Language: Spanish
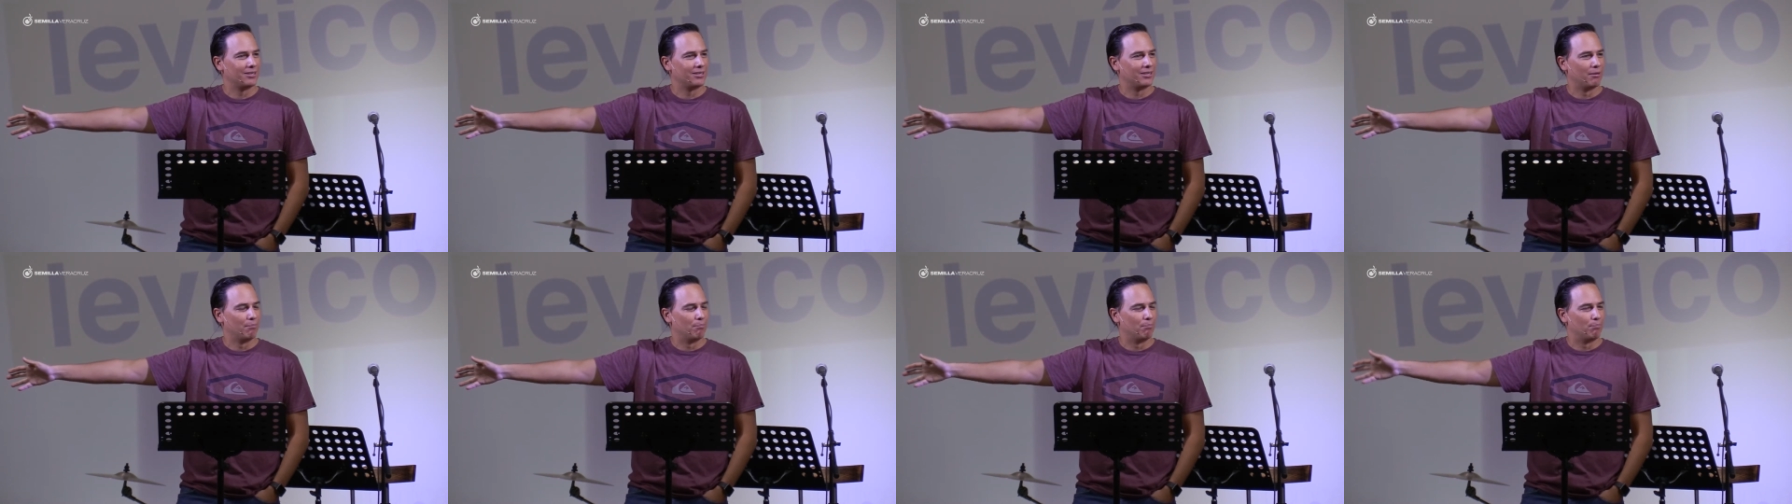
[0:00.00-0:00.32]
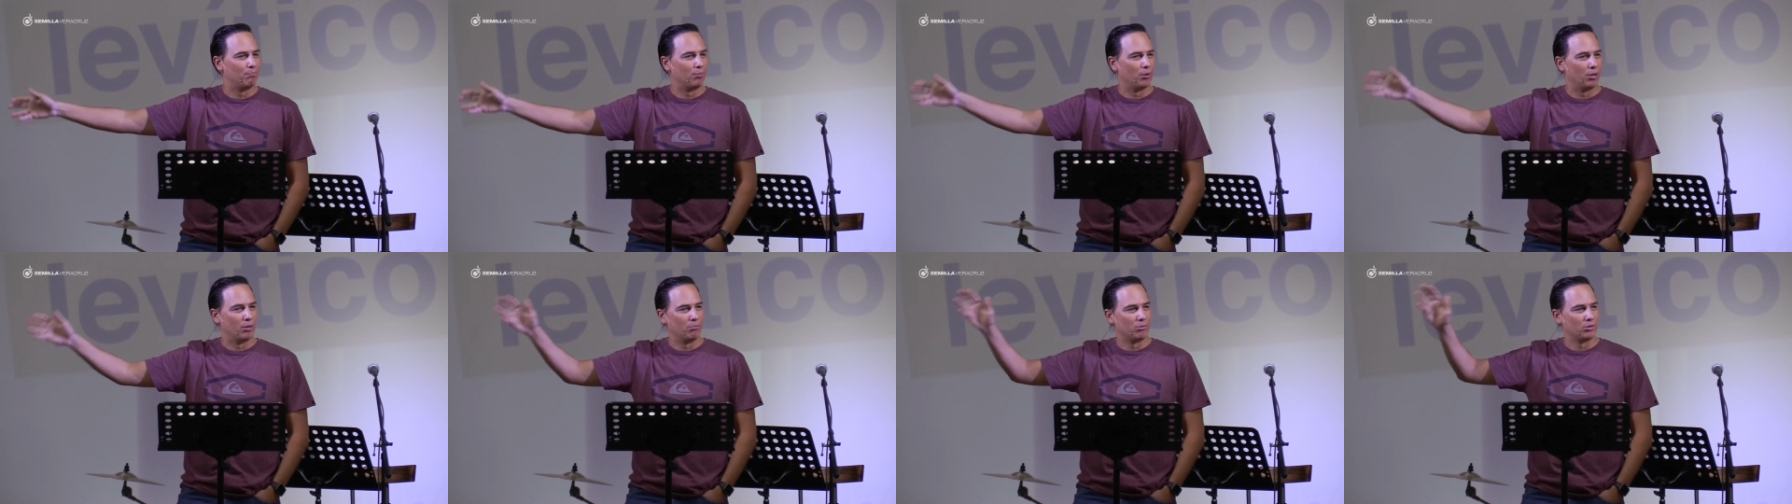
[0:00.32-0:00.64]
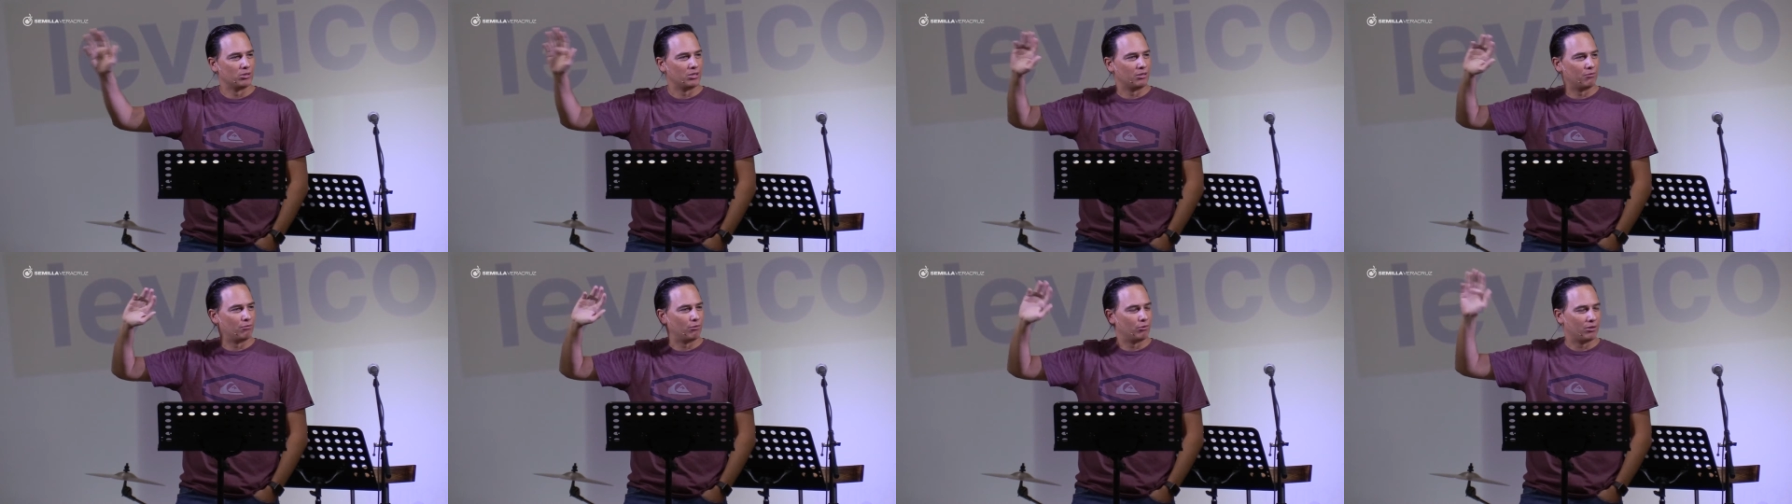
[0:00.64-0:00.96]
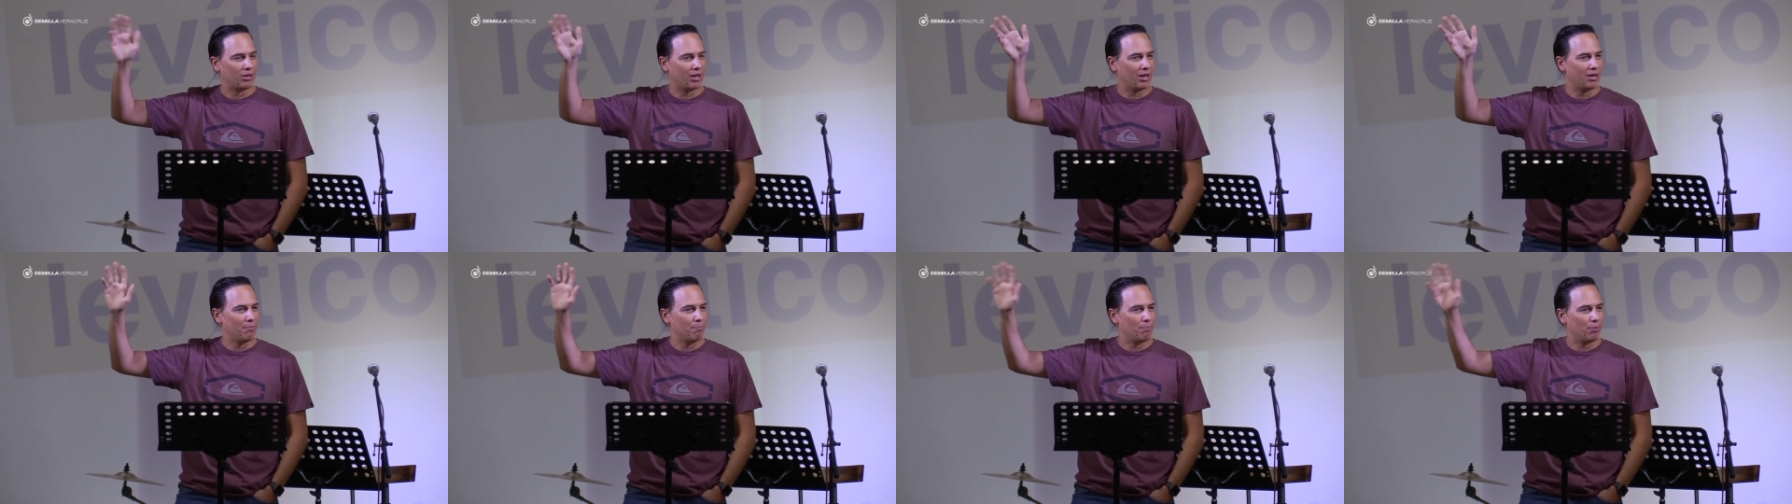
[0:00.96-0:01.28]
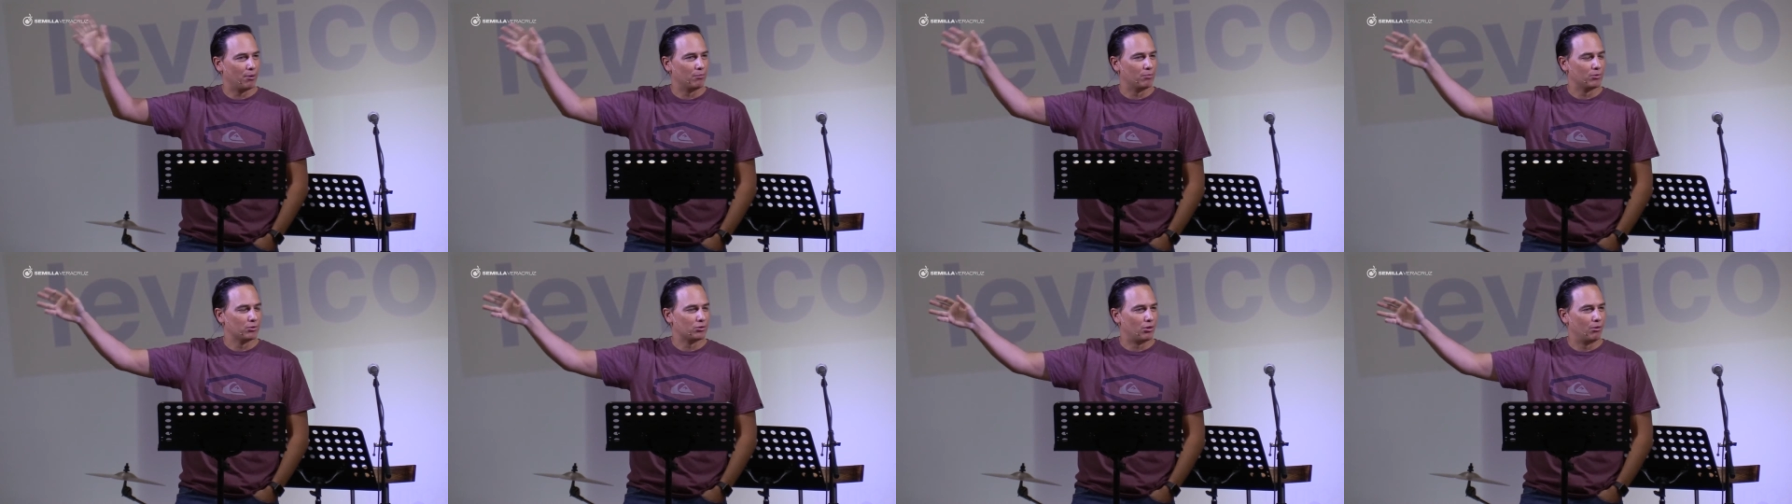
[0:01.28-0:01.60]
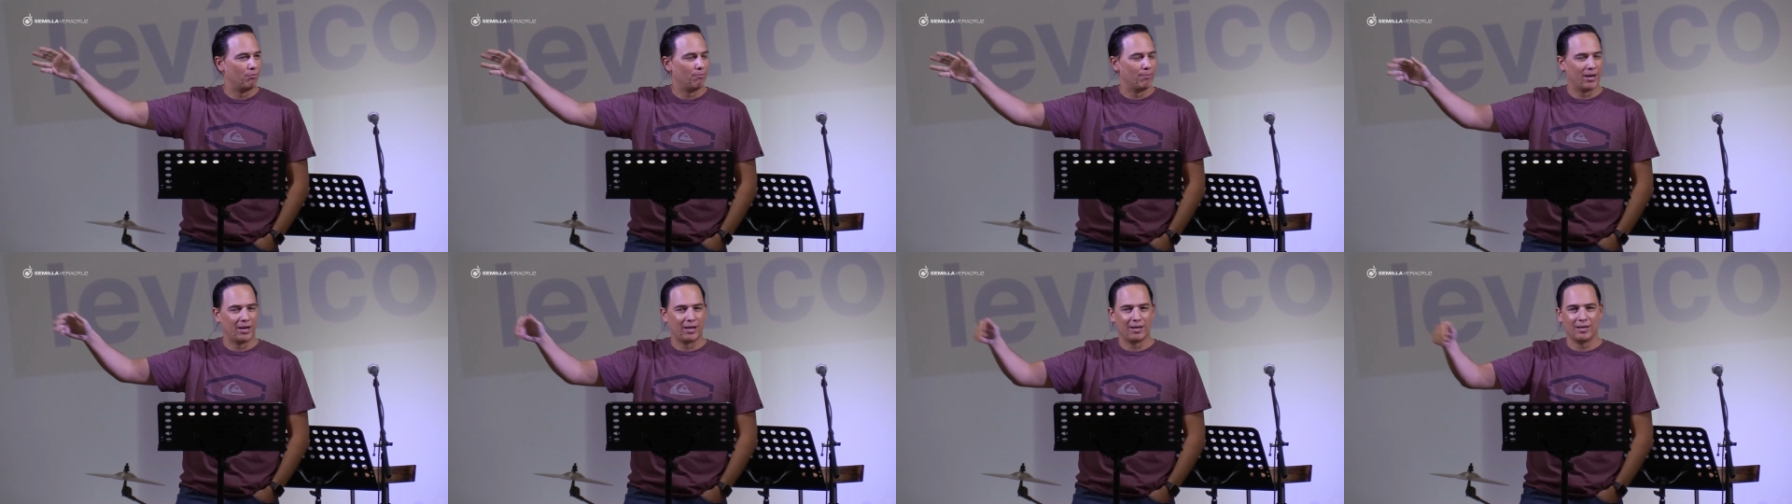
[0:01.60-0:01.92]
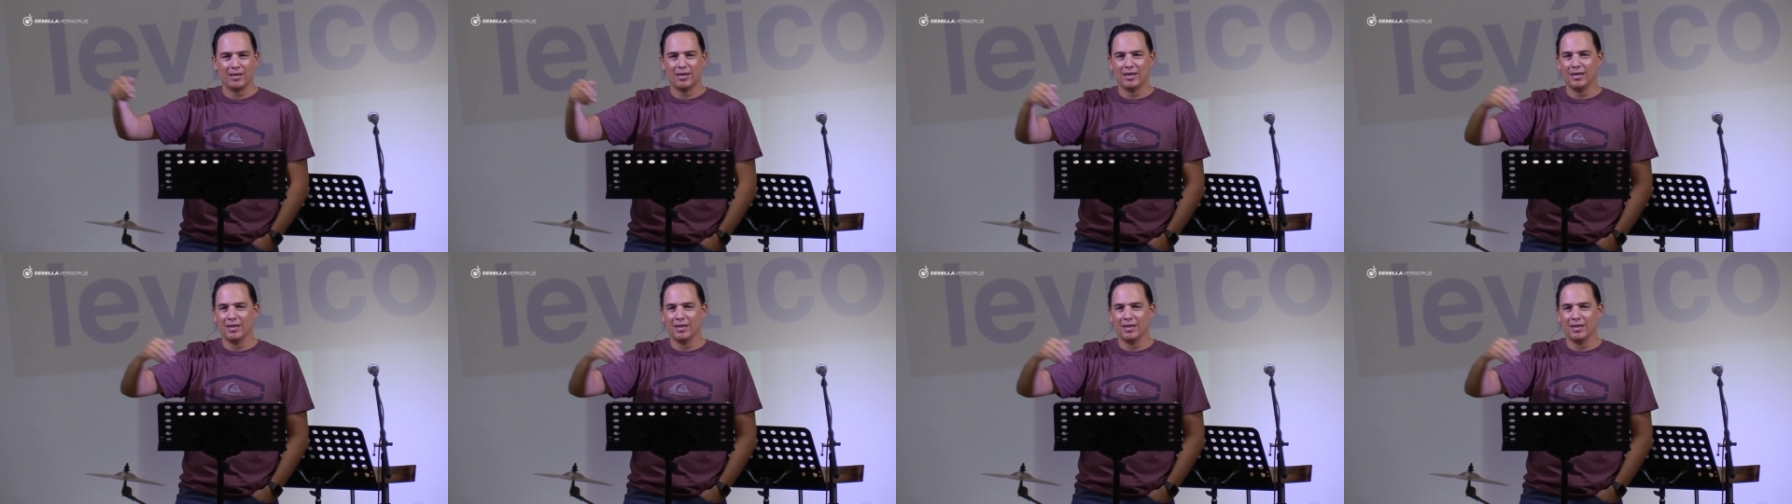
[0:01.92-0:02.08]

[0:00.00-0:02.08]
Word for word: que podemos disfrutar y podemos comer.